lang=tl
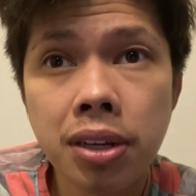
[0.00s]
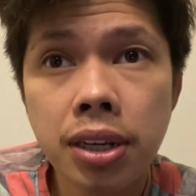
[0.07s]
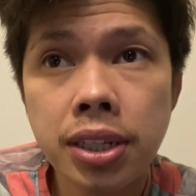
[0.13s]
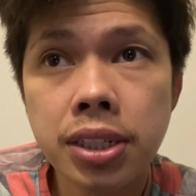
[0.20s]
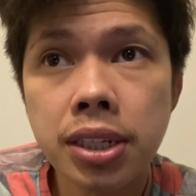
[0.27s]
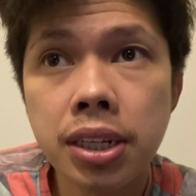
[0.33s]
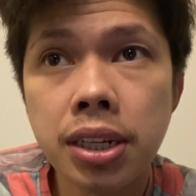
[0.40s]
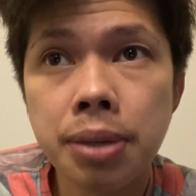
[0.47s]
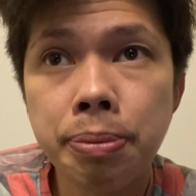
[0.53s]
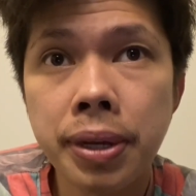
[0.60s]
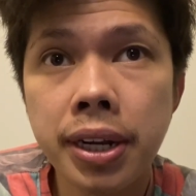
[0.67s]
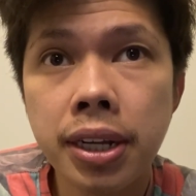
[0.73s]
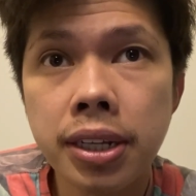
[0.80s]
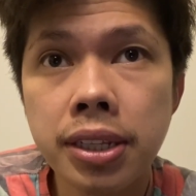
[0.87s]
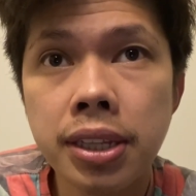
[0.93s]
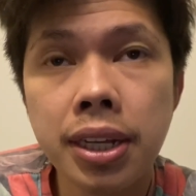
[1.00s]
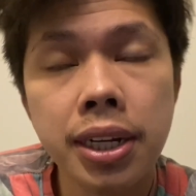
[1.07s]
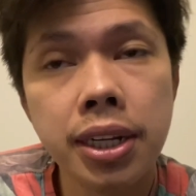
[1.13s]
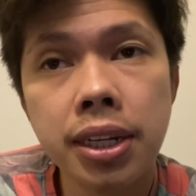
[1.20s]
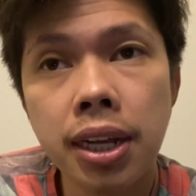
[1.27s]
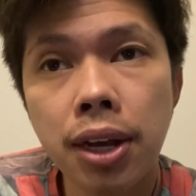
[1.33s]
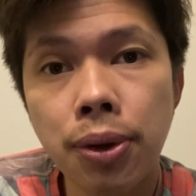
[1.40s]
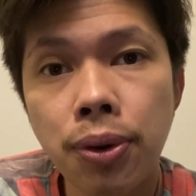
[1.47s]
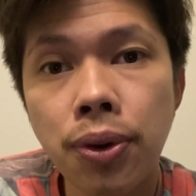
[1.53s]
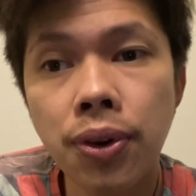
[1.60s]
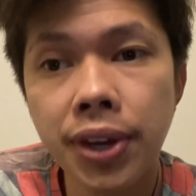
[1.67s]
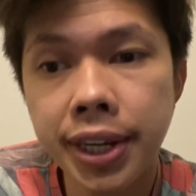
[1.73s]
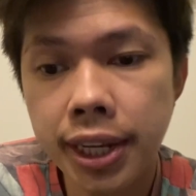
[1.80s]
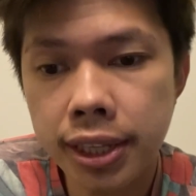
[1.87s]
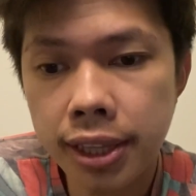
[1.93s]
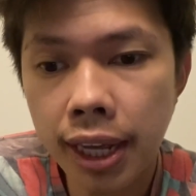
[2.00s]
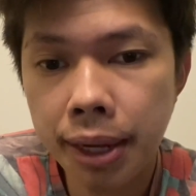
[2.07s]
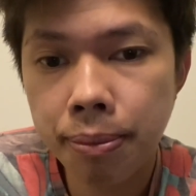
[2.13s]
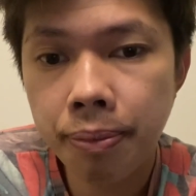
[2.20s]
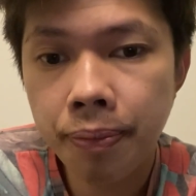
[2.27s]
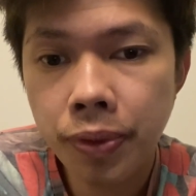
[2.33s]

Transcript: kasi parang hindi rin ako okay that time.